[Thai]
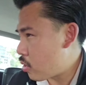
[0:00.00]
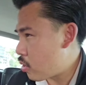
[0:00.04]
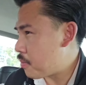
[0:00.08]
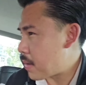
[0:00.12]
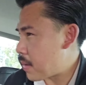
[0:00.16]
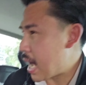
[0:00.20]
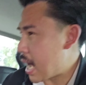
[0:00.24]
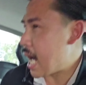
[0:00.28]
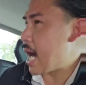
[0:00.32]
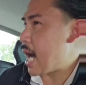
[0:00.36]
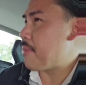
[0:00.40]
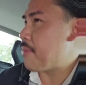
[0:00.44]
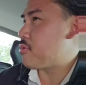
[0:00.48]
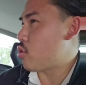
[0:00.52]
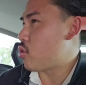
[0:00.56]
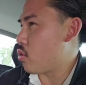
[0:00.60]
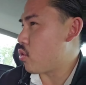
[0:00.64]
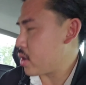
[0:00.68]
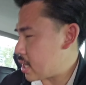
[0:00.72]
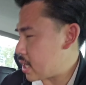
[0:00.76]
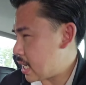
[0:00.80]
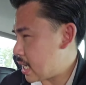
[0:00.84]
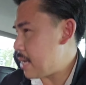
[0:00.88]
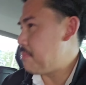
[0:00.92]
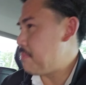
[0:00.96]
งภาพส่ง
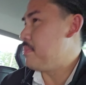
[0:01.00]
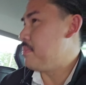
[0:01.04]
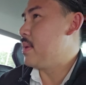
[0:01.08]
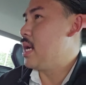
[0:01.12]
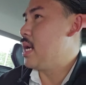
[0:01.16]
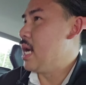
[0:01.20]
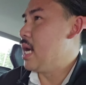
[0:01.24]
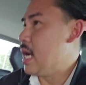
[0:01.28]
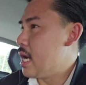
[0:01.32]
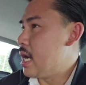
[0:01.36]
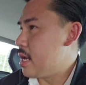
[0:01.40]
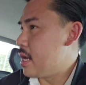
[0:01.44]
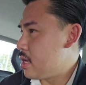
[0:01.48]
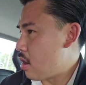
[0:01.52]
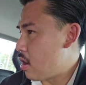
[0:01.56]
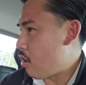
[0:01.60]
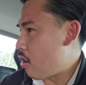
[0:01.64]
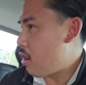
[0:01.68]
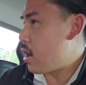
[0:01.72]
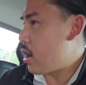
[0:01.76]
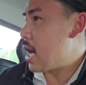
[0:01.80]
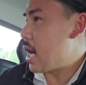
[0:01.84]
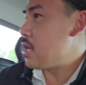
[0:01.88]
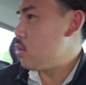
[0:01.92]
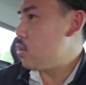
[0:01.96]
คลิปน้อ
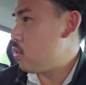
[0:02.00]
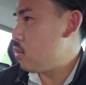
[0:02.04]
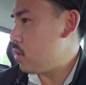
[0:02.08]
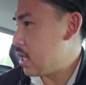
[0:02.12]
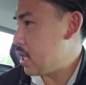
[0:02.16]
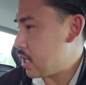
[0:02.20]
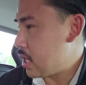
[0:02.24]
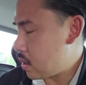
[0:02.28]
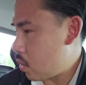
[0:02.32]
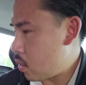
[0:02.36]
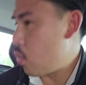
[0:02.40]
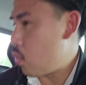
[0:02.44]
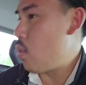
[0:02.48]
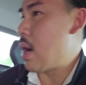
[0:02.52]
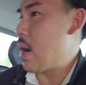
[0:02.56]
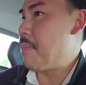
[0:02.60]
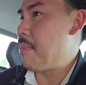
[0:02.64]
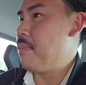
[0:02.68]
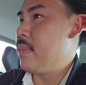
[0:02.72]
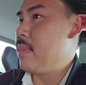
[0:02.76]
งอายุ1ขวบ